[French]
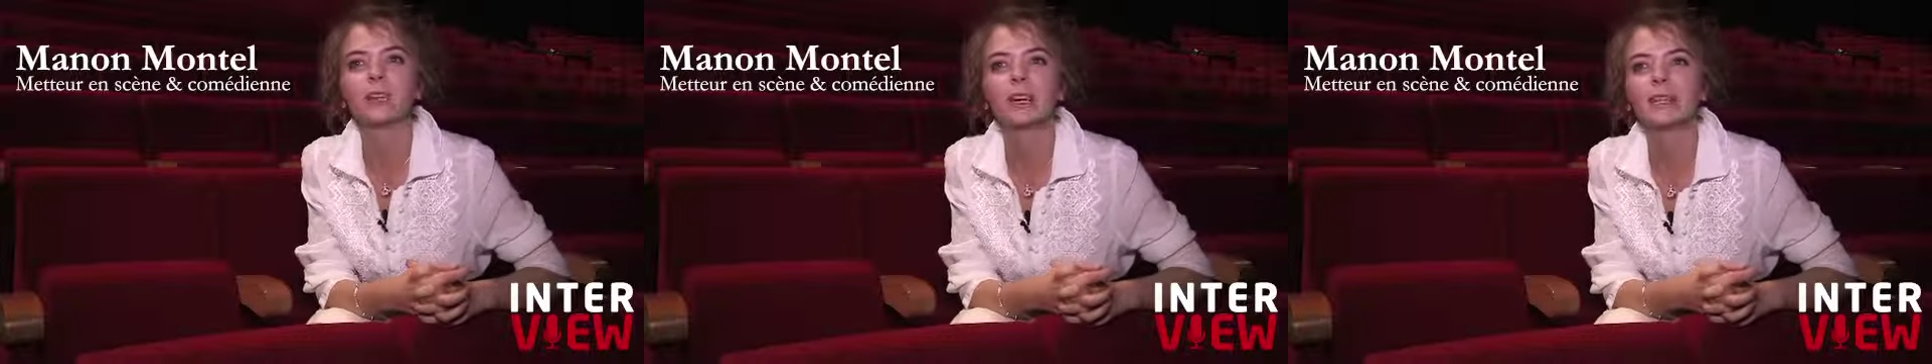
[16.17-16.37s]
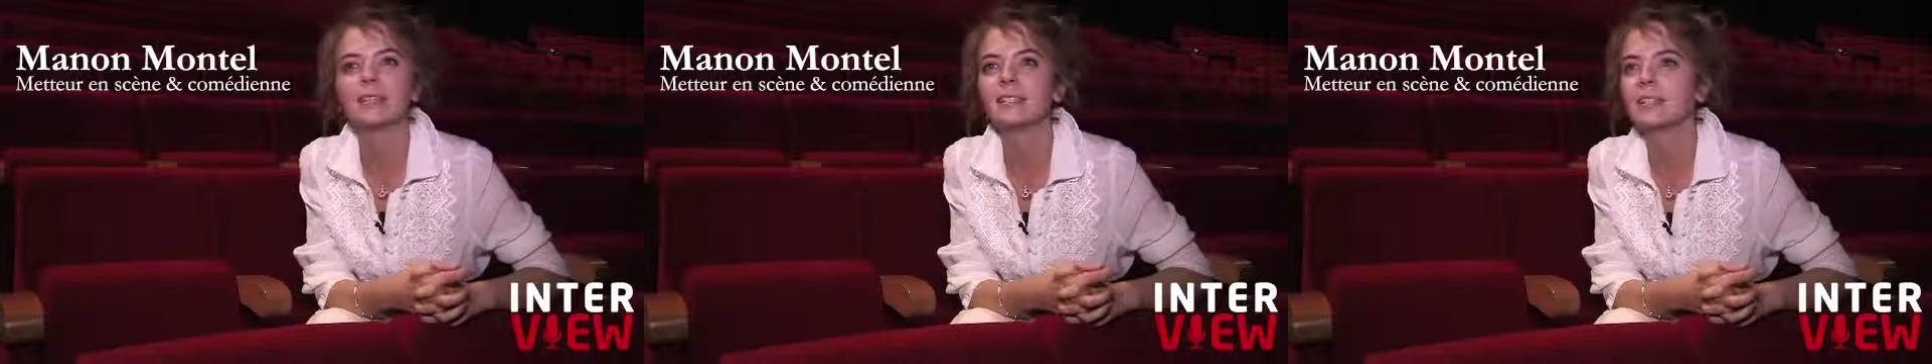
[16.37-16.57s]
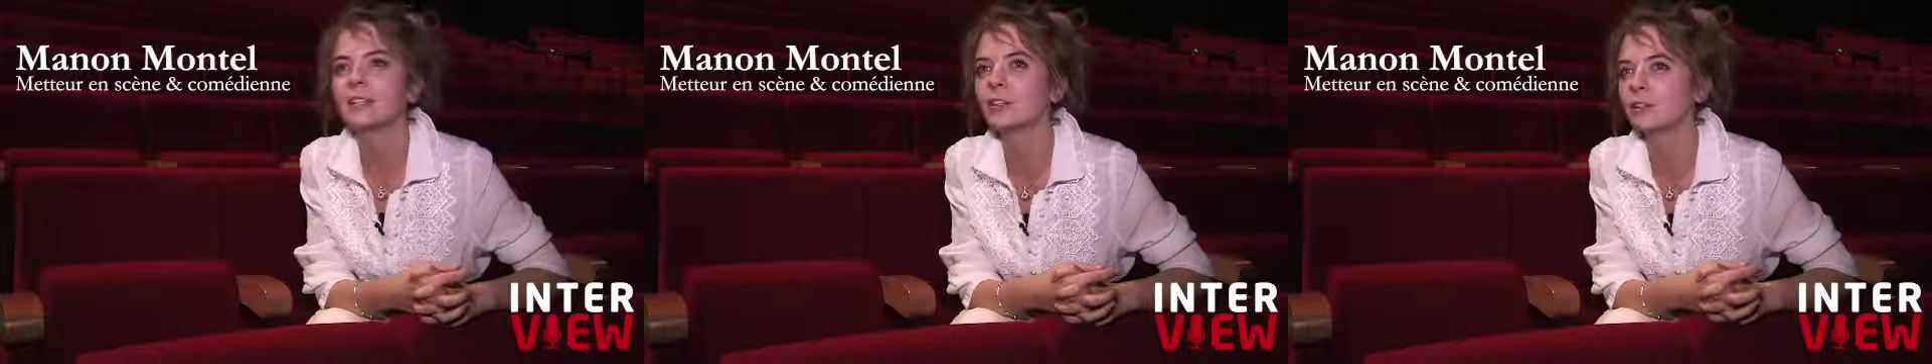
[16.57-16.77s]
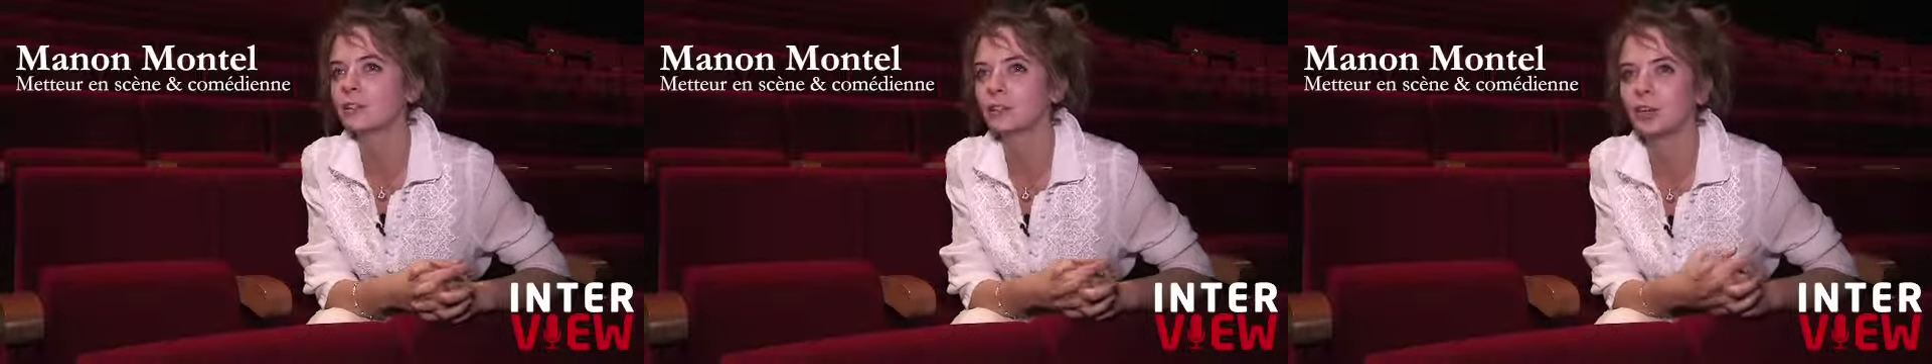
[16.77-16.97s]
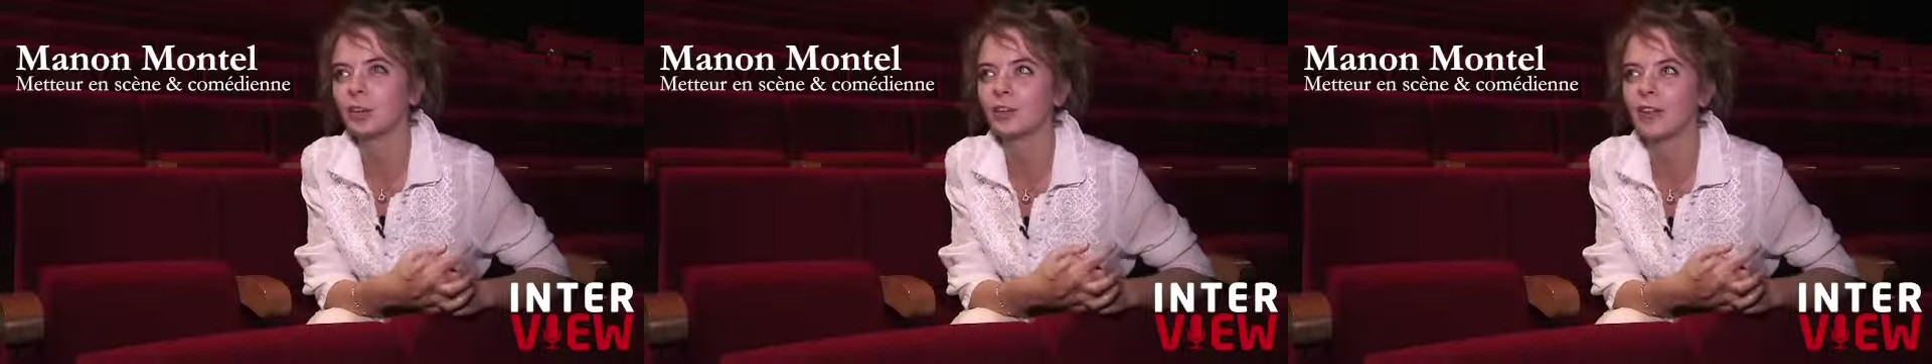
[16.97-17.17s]
les classiques
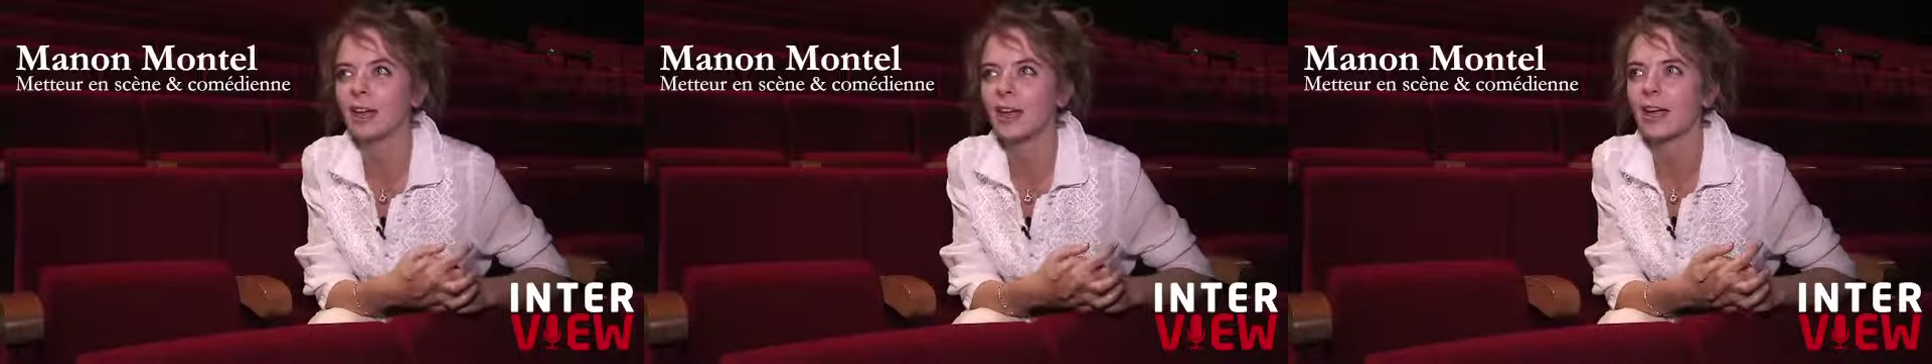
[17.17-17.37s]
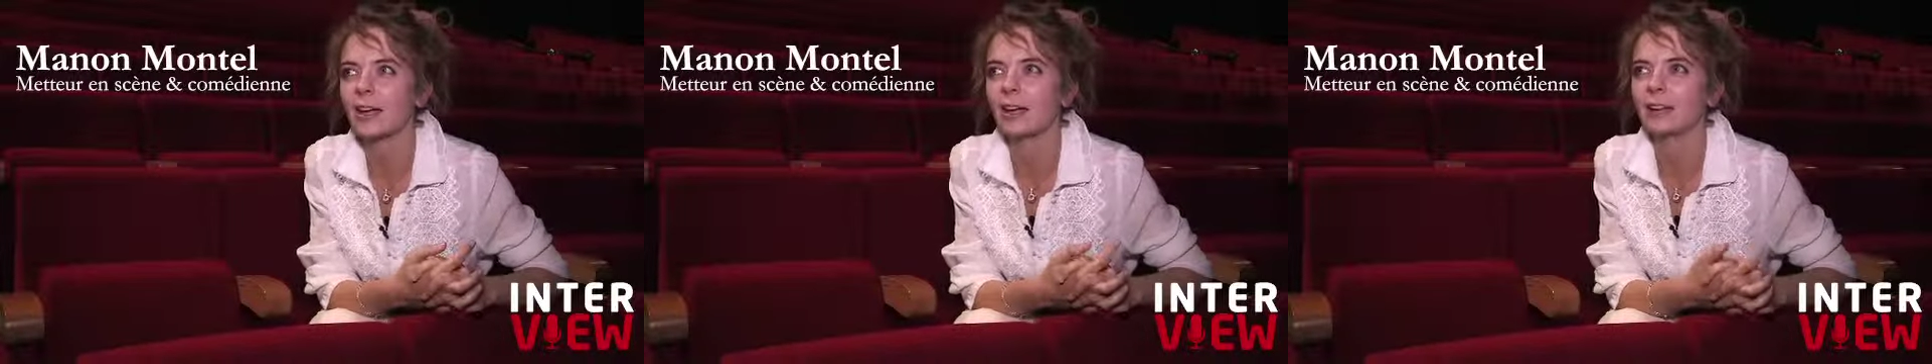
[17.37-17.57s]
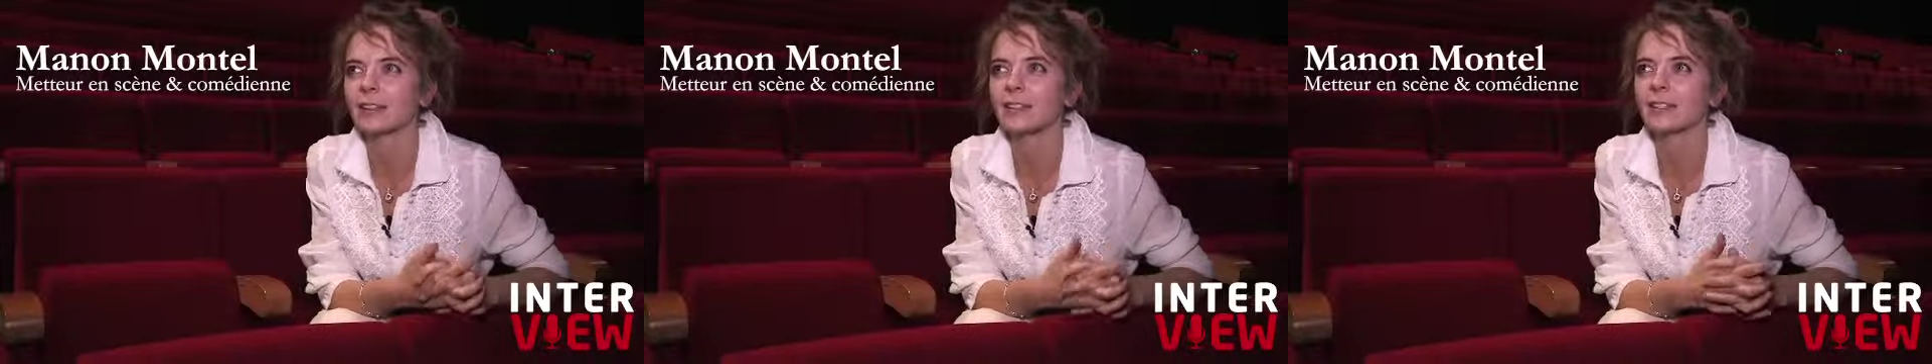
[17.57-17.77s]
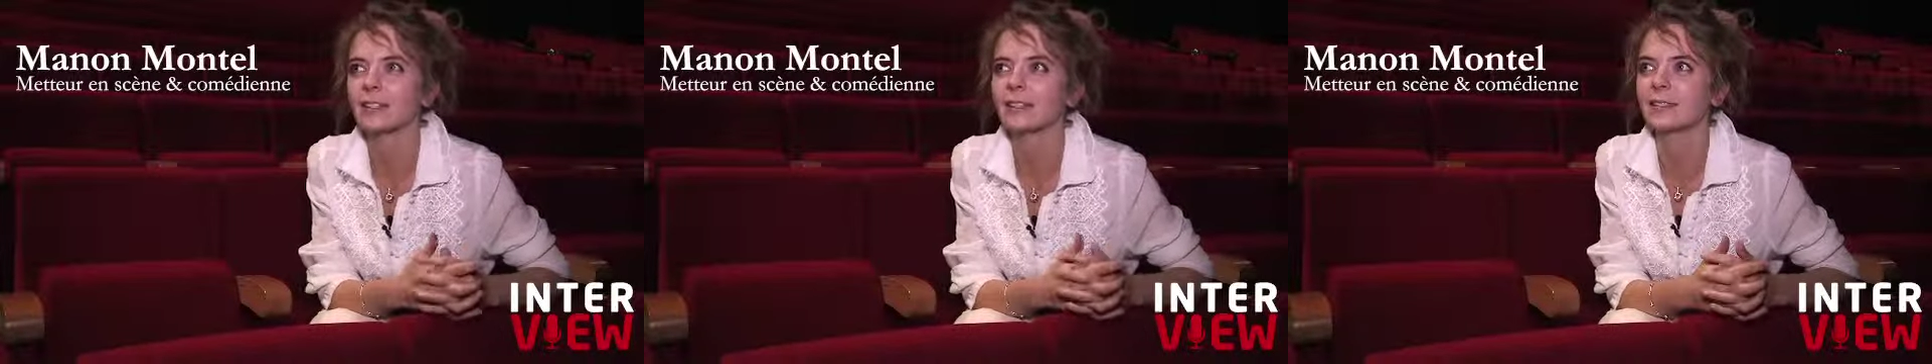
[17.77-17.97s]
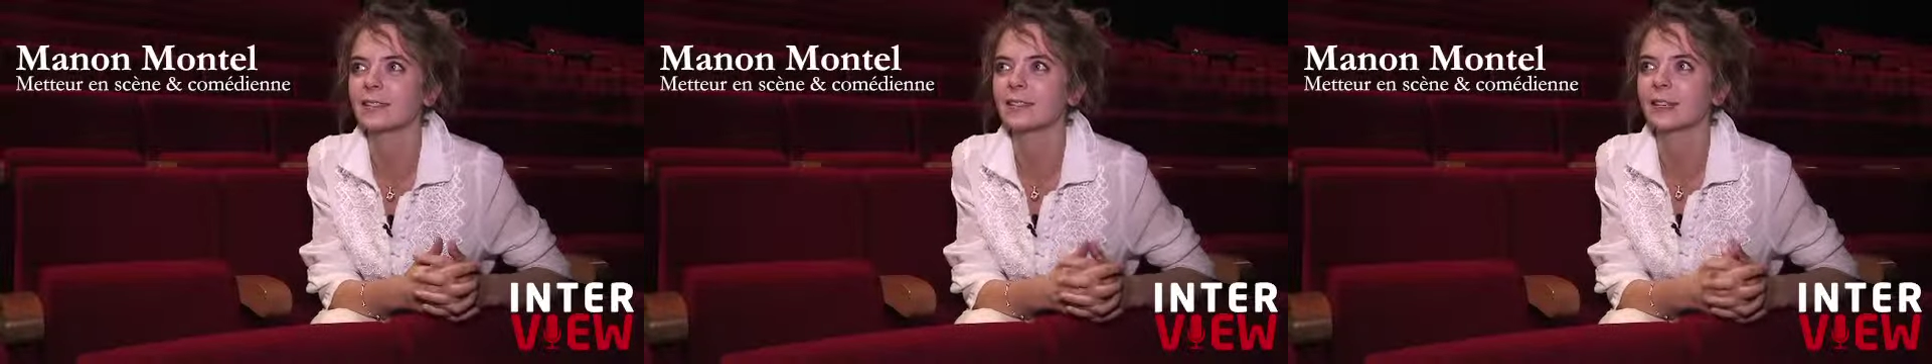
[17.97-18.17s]
Corneille,
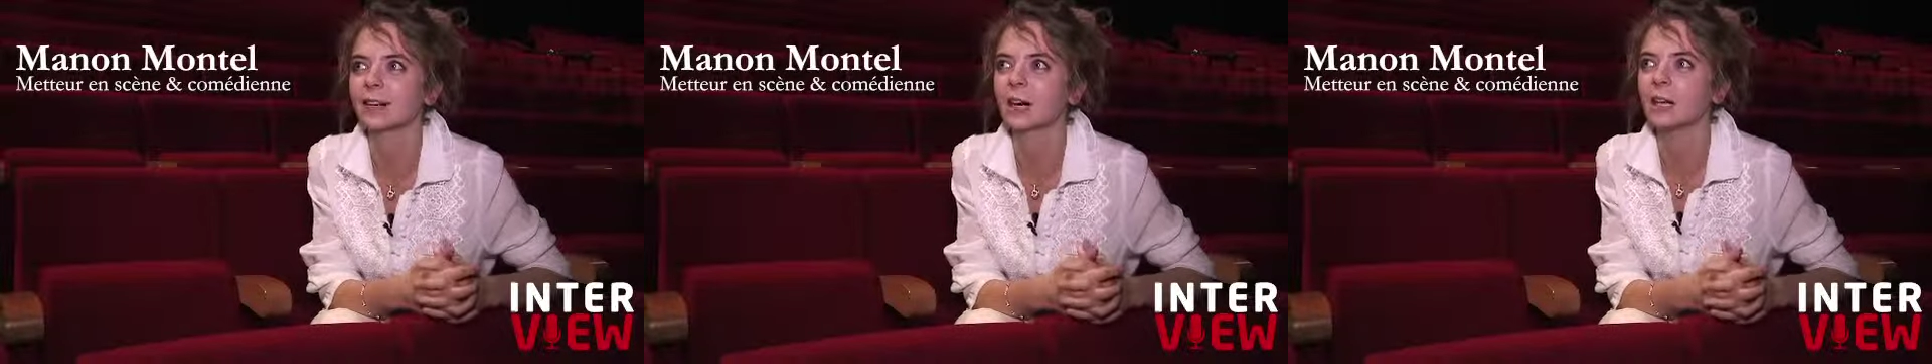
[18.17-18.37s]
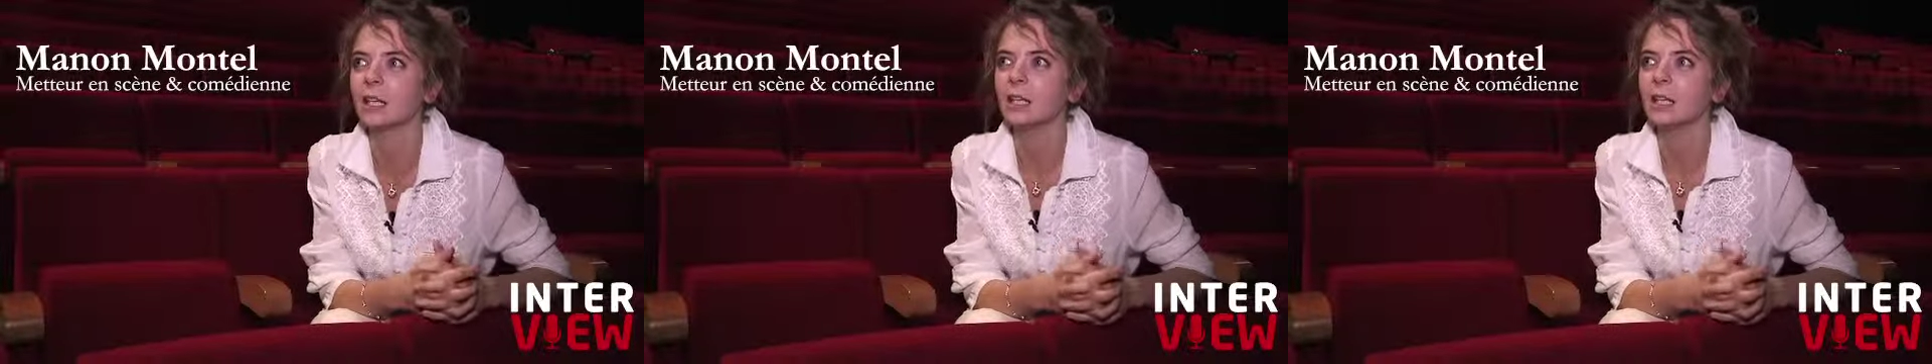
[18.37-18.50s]
Racine, etc.